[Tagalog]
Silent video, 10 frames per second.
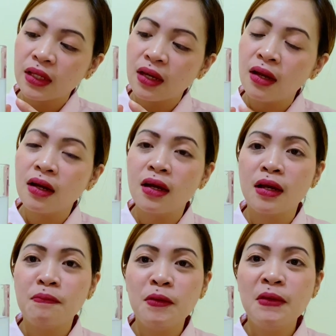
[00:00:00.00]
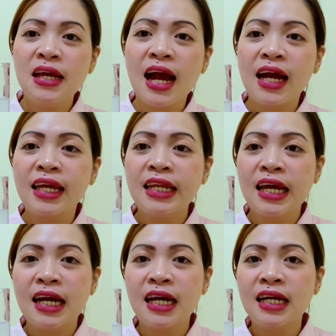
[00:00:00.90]
uh, ah, bibigay
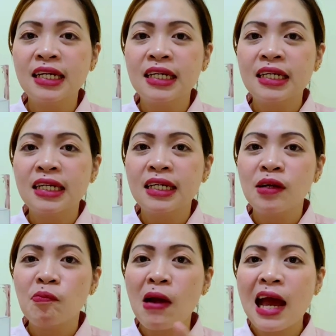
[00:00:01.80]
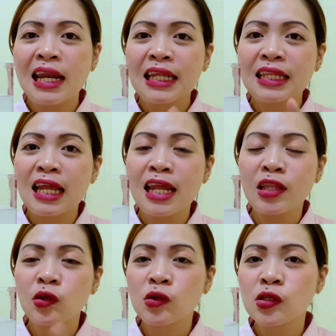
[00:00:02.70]
ng maalat-alat
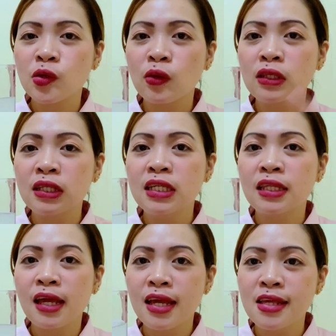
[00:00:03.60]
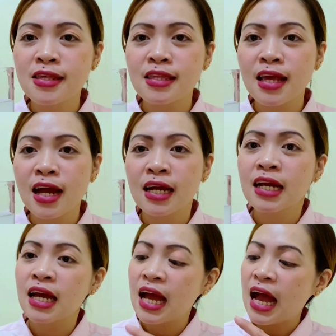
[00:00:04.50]
or salty taste ng
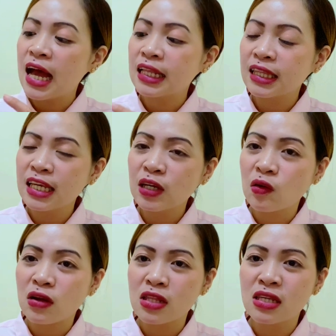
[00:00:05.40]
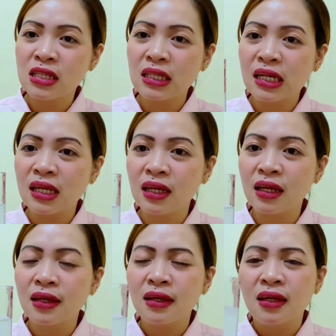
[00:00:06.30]
ating collagen drink.
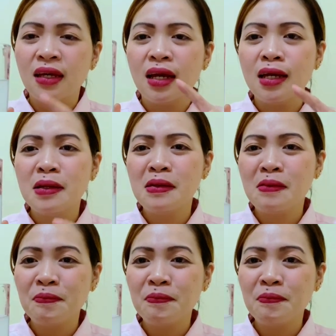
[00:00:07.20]
Um,